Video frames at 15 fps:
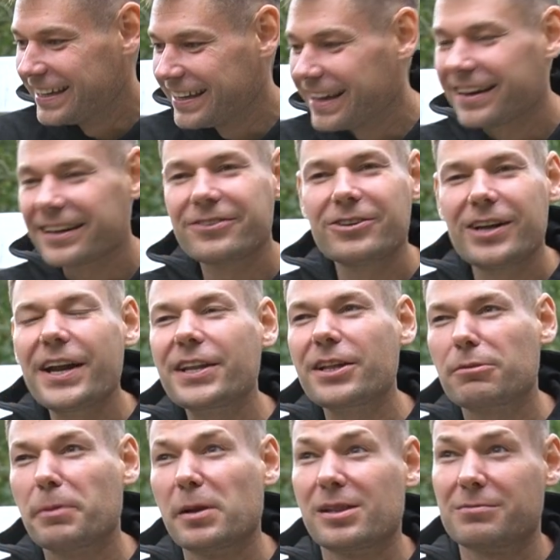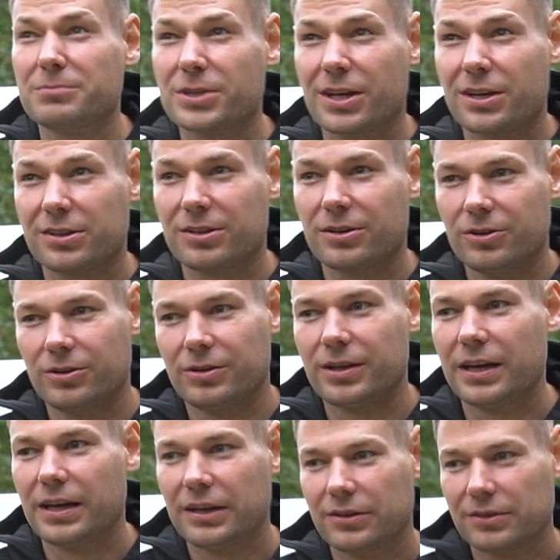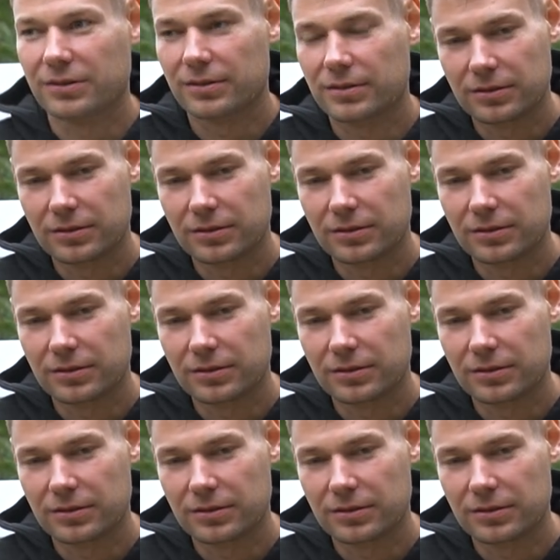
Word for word: Ja regularnie spędzam czas oglądając